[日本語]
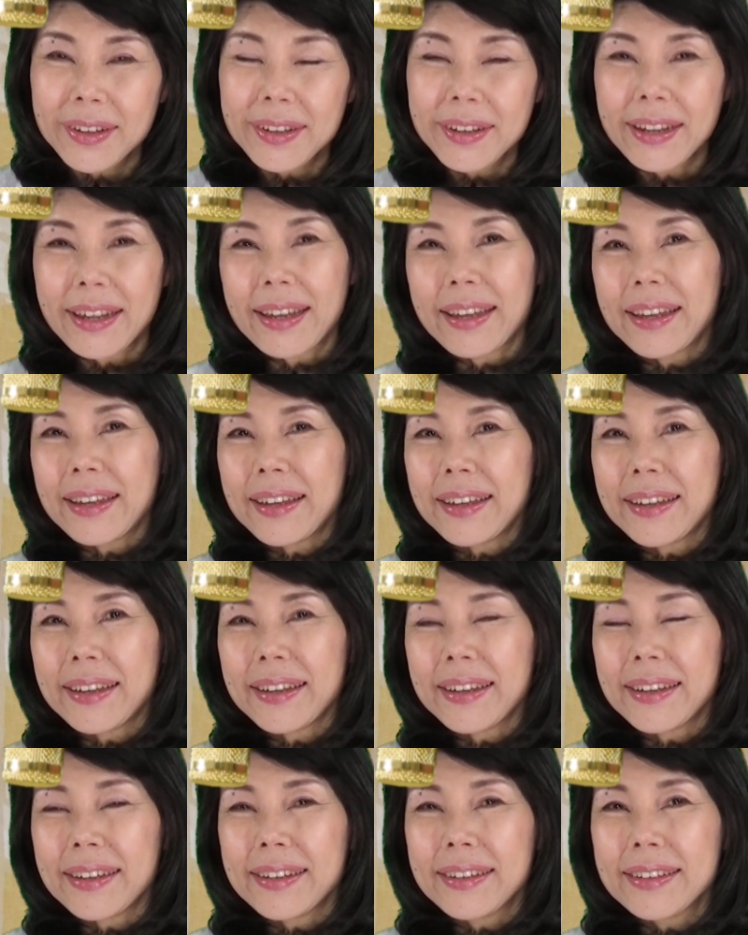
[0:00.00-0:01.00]

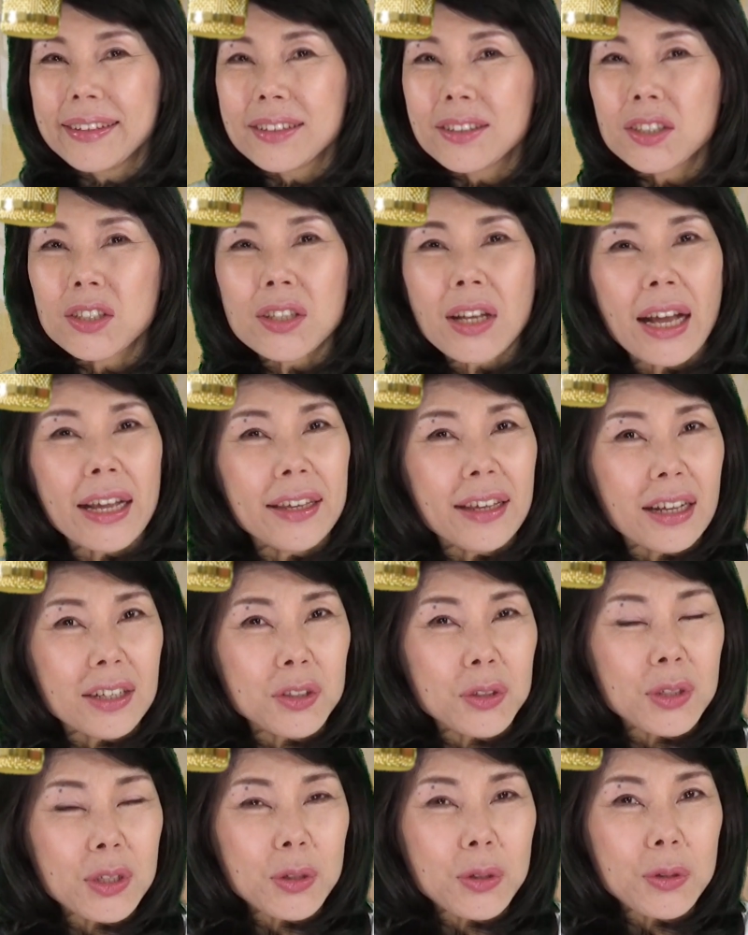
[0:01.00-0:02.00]
えー、使いや
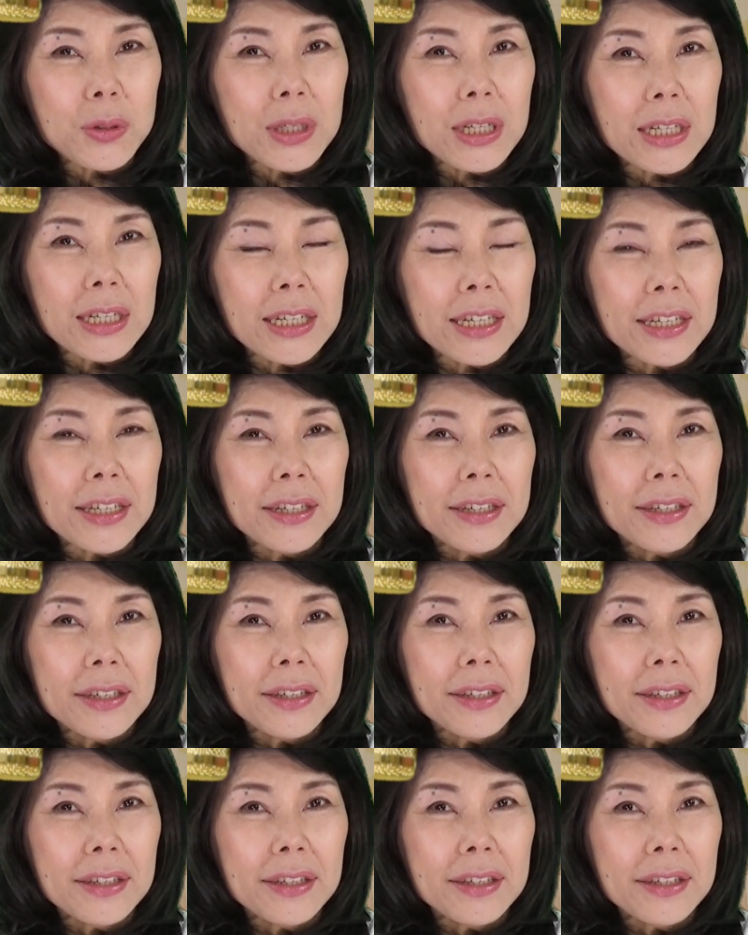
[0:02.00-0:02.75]
すい国に